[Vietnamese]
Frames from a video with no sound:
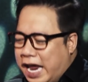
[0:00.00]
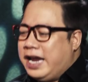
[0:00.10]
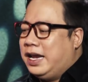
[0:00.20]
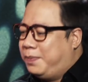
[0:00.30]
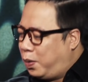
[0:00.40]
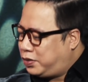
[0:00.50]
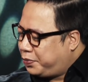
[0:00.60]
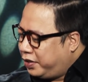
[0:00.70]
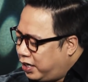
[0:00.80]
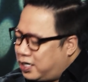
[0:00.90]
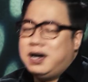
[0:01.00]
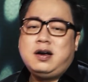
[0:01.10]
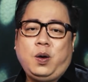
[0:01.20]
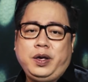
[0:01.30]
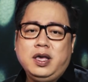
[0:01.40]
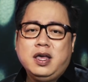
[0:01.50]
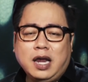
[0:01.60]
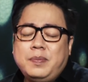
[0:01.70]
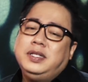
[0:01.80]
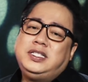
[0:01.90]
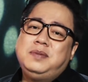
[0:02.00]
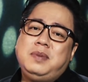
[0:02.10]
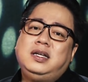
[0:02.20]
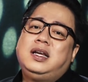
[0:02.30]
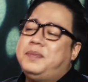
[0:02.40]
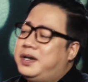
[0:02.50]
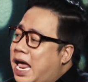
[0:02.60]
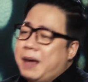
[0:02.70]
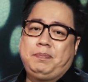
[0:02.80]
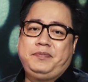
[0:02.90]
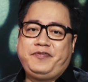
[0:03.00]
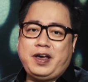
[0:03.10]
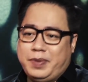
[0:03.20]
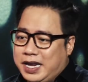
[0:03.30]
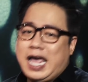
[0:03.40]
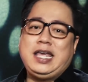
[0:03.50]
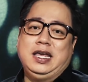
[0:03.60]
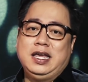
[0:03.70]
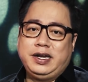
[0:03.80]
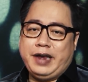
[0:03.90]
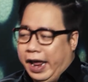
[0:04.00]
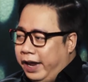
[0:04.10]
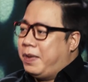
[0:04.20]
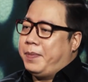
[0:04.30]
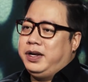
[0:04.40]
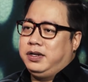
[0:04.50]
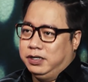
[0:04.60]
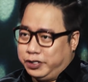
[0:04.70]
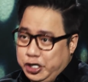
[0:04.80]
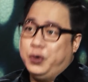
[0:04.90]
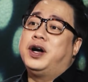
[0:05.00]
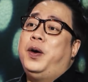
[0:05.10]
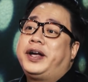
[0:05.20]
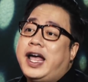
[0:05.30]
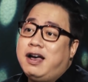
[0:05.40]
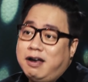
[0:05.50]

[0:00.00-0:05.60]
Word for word: đây là một trong những cái cơ hội để mình chứng minh là mình đẹp và mình hay để mà mình được nhiều cơ hội khác